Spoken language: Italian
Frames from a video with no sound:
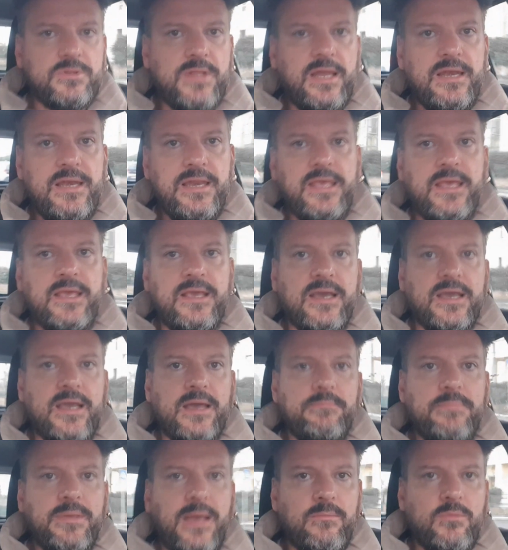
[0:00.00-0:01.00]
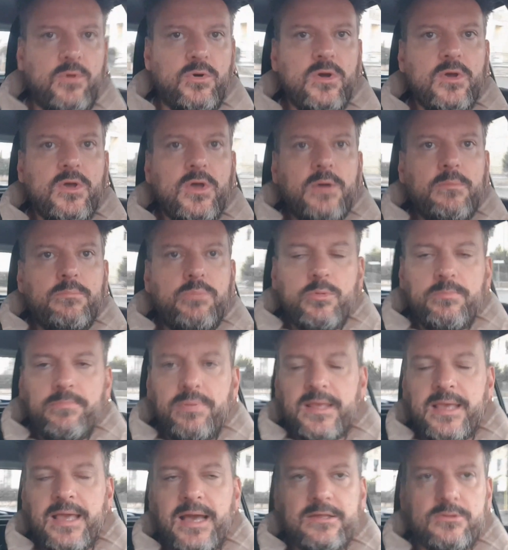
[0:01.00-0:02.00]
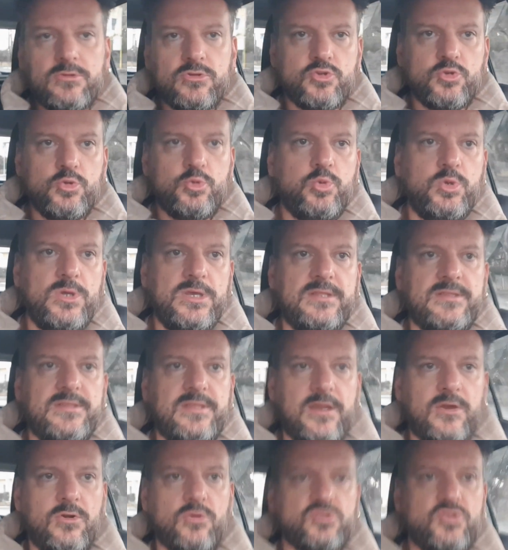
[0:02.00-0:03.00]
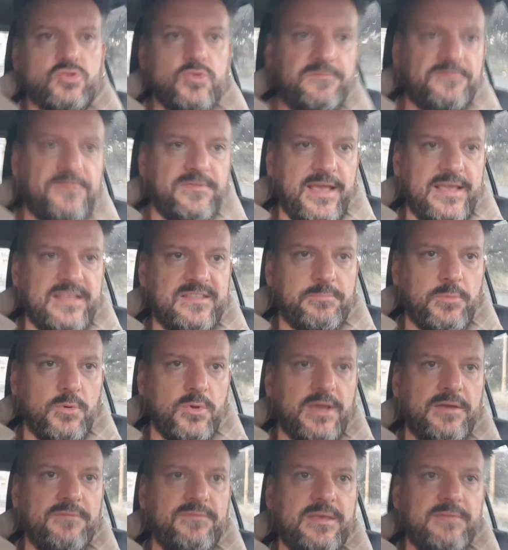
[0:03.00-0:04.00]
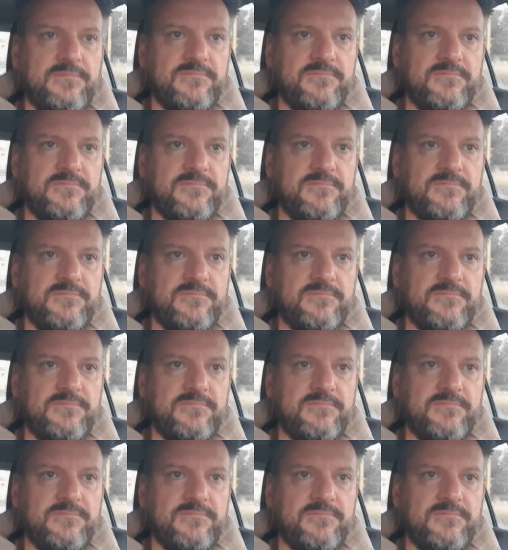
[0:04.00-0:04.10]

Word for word: dal link che abbiamo pubblicato su Twitter o su Facebook, vi